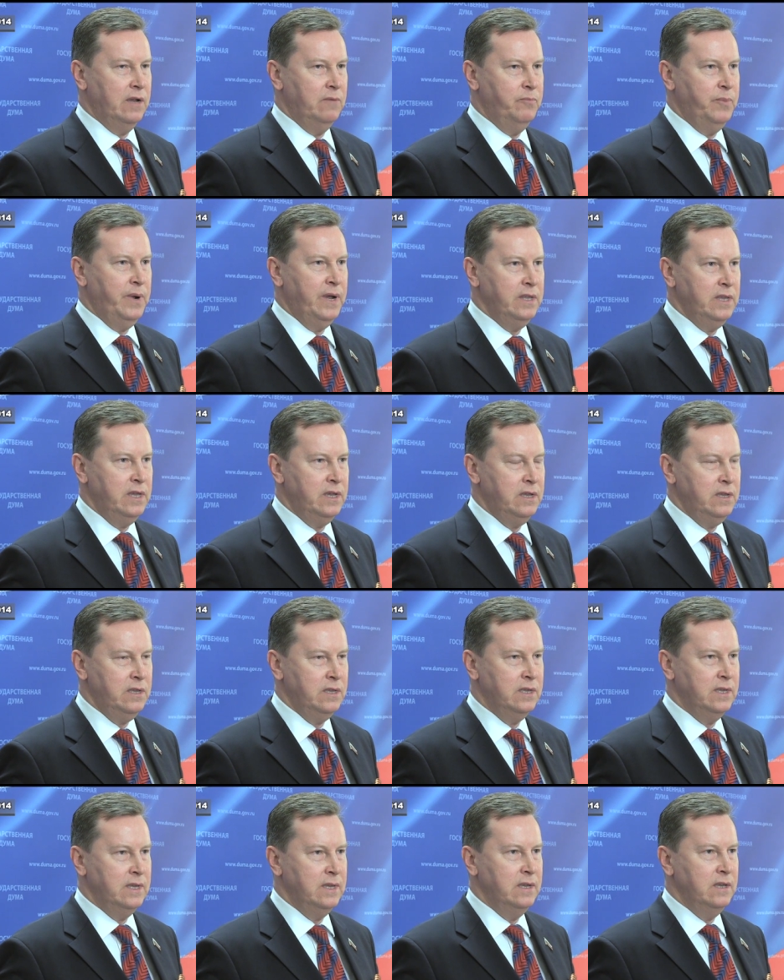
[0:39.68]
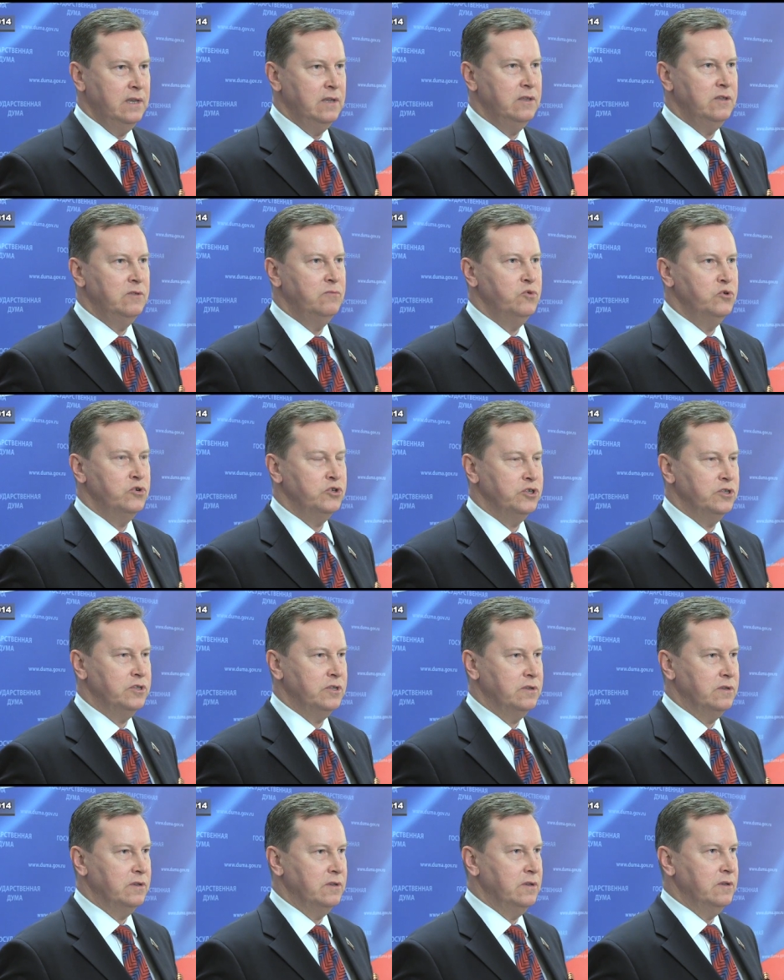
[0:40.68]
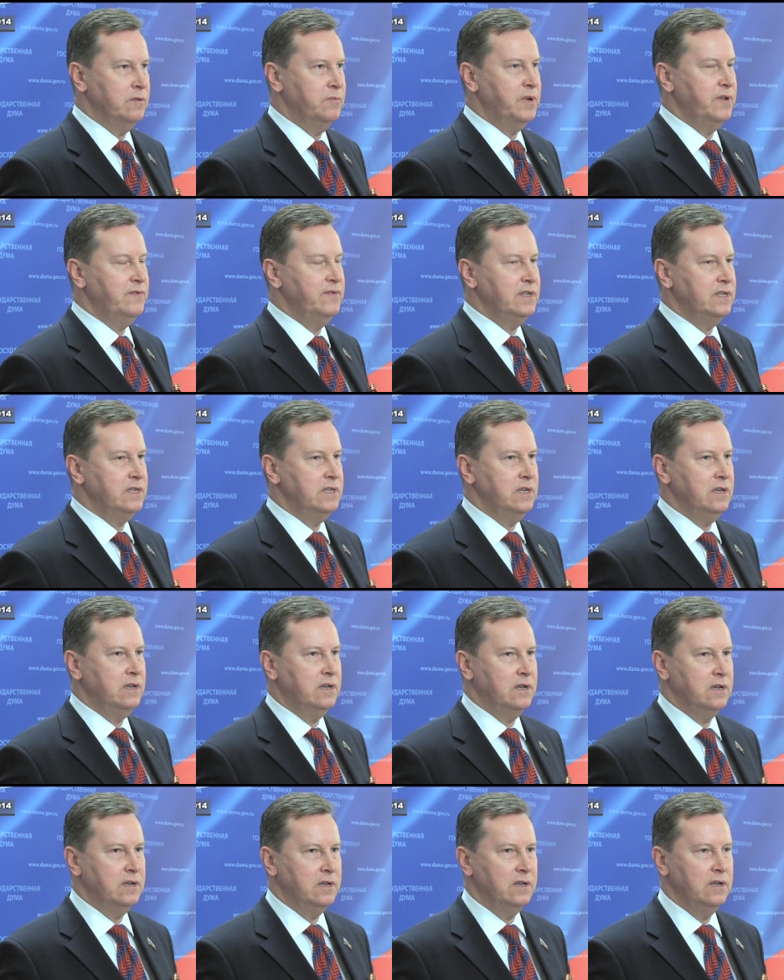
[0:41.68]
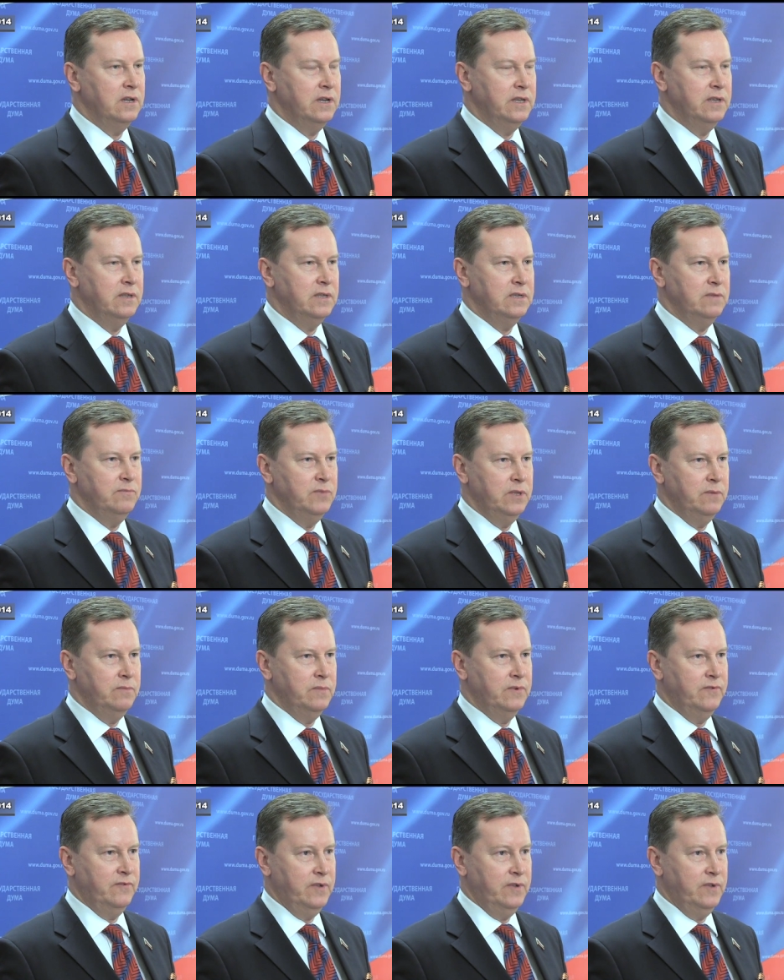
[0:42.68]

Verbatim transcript: кампания не может э, привести к легитимным